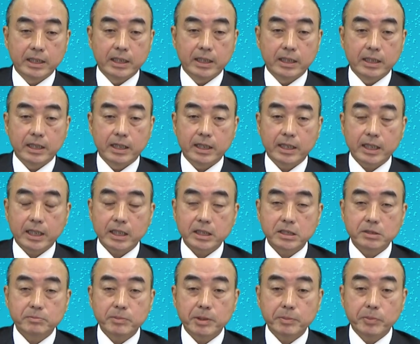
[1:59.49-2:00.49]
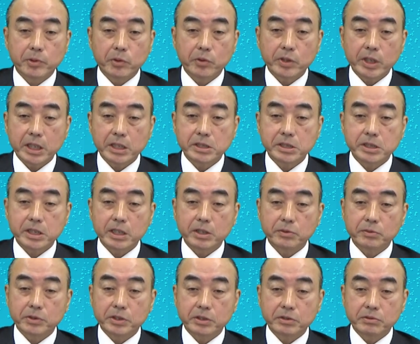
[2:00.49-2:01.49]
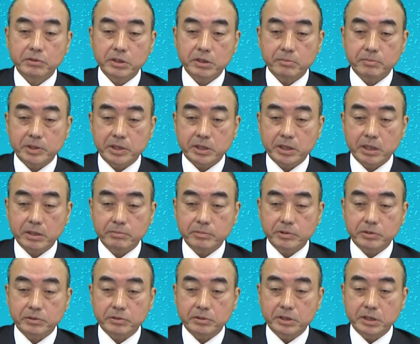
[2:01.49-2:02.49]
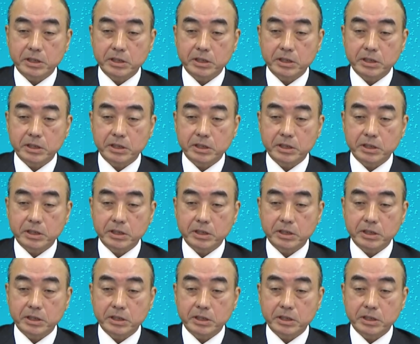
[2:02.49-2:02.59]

あらかじめ病原性の低い微生物に